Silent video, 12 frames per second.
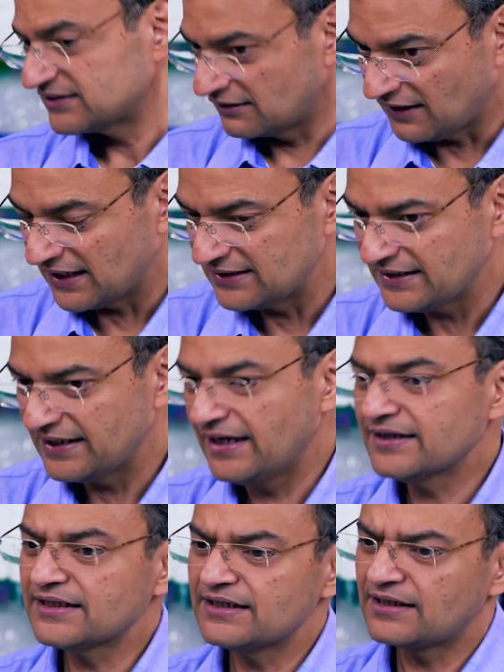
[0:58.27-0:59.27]
सवाल ये
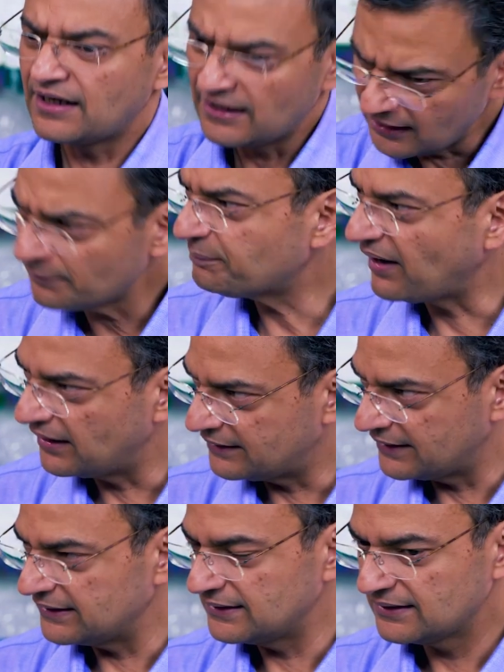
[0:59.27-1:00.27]
है कि हर
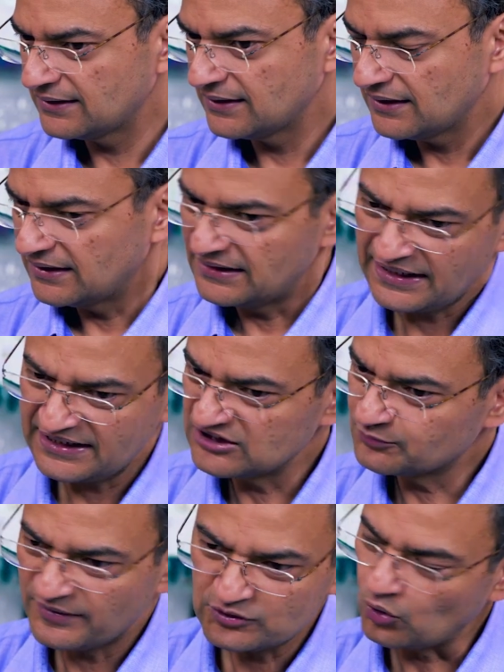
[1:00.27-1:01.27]
पार्टी ने इस पे